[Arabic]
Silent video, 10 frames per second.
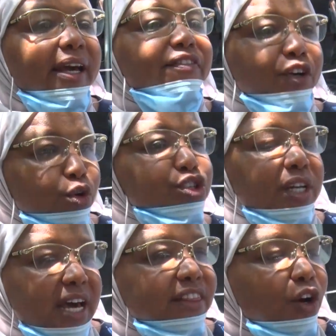لا في
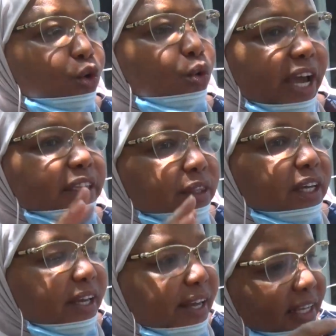كروش النهضه قول له هات
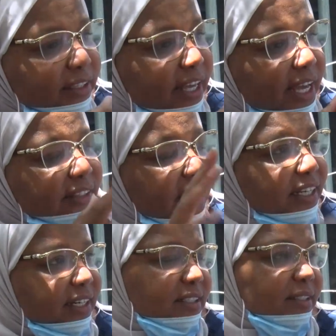هات هات
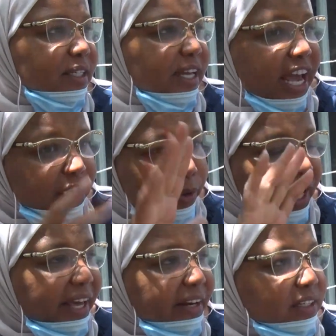دليلك هات
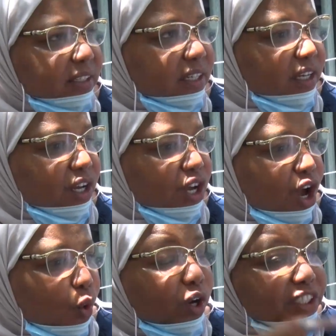برهانك
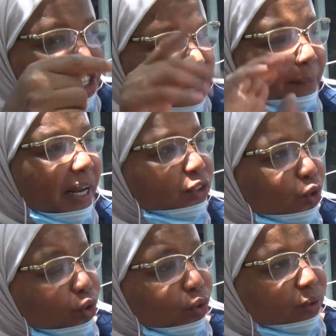وانت شو عملت
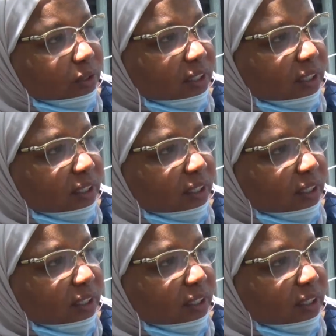تقول له